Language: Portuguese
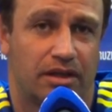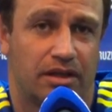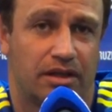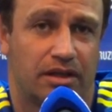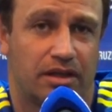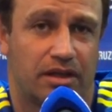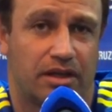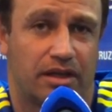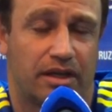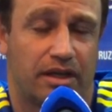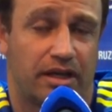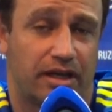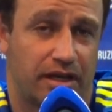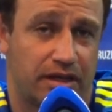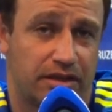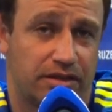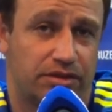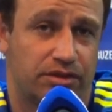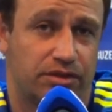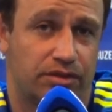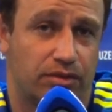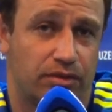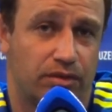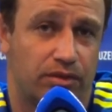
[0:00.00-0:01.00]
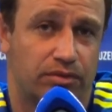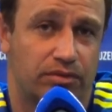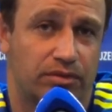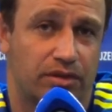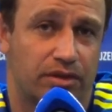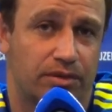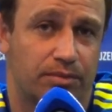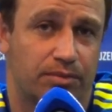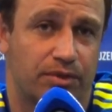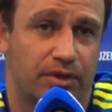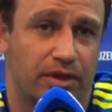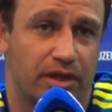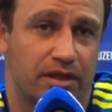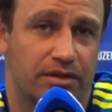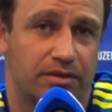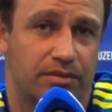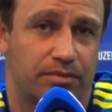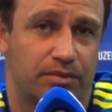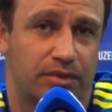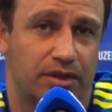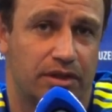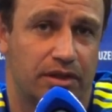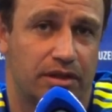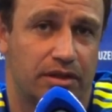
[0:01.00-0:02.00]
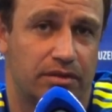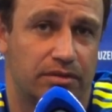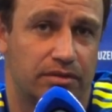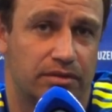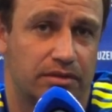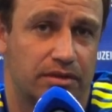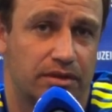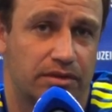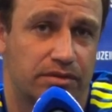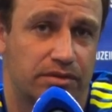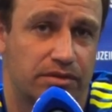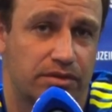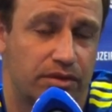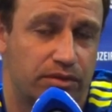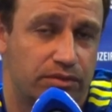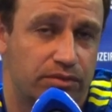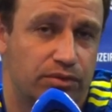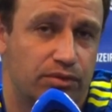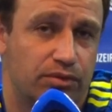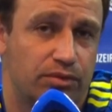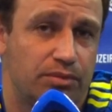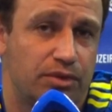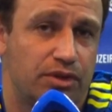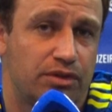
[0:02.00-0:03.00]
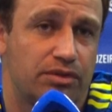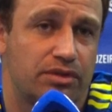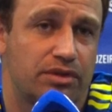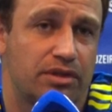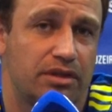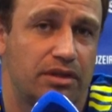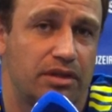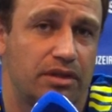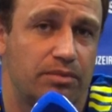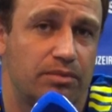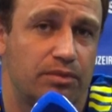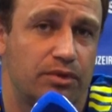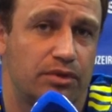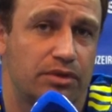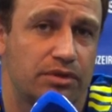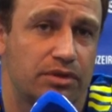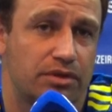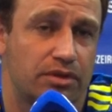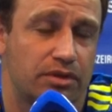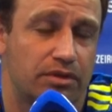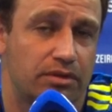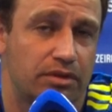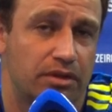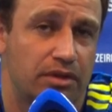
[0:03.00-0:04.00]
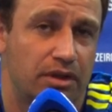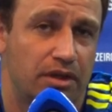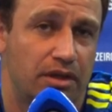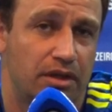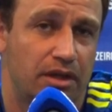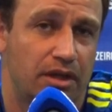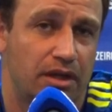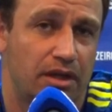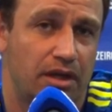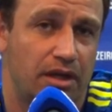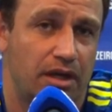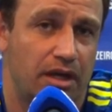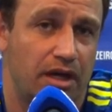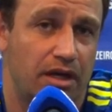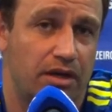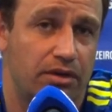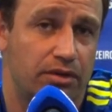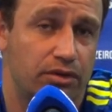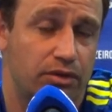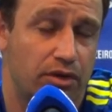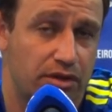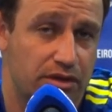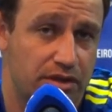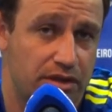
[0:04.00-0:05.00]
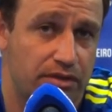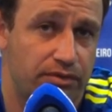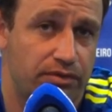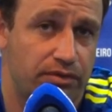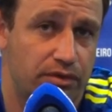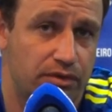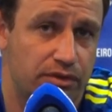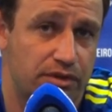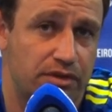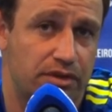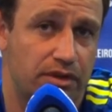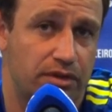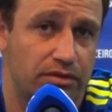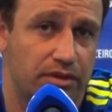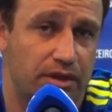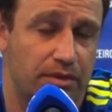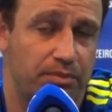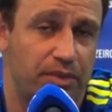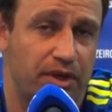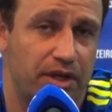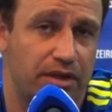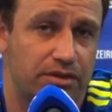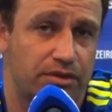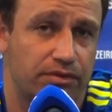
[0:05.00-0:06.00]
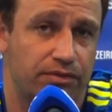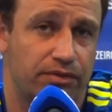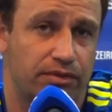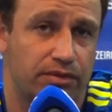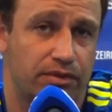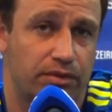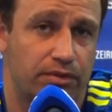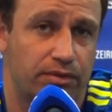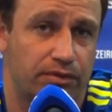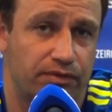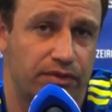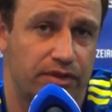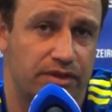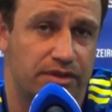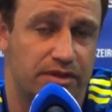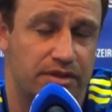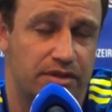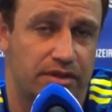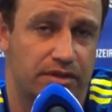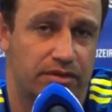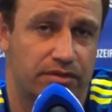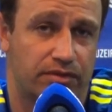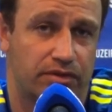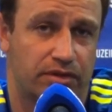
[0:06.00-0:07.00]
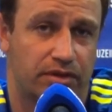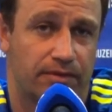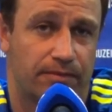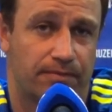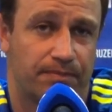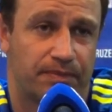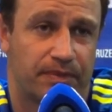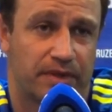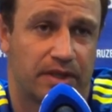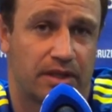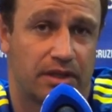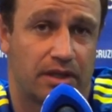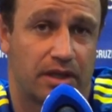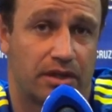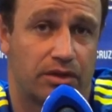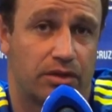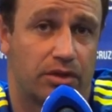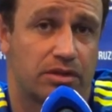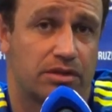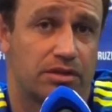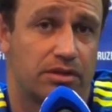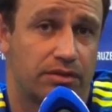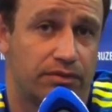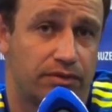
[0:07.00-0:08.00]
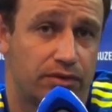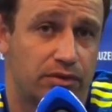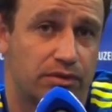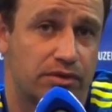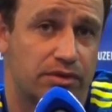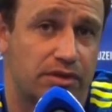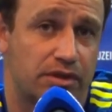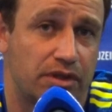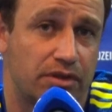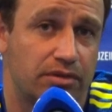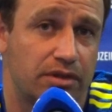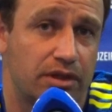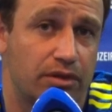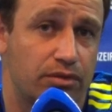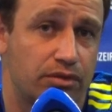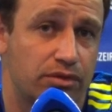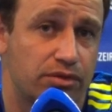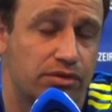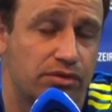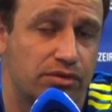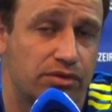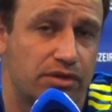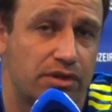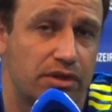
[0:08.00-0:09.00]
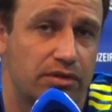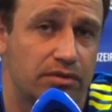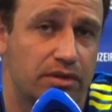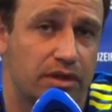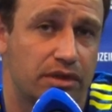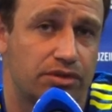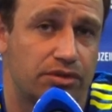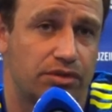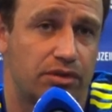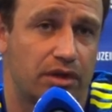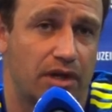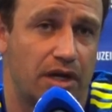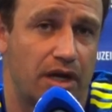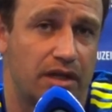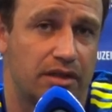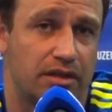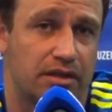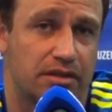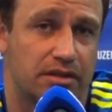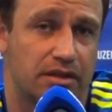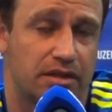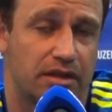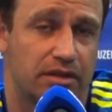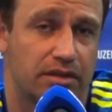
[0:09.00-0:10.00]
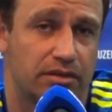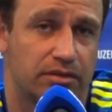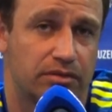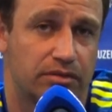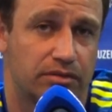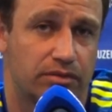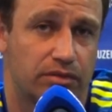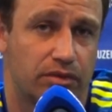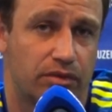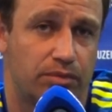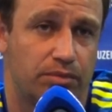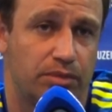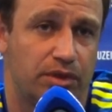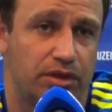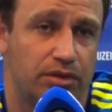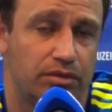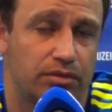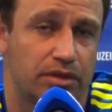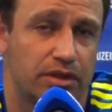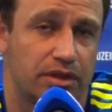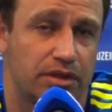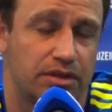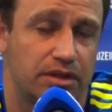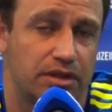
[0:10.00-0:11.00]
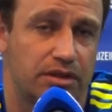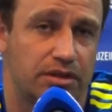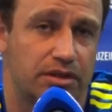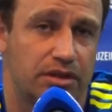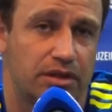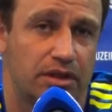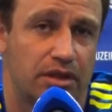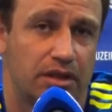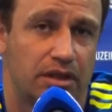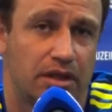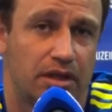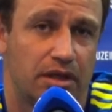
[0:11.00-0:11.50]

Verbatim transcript: é, reais de gol no Campeonato Mineiro. Então, são números que demonstram a nossa evolução na parte ofensiva e a nossa evolução na construção das jogadas, né? No domínio que a gente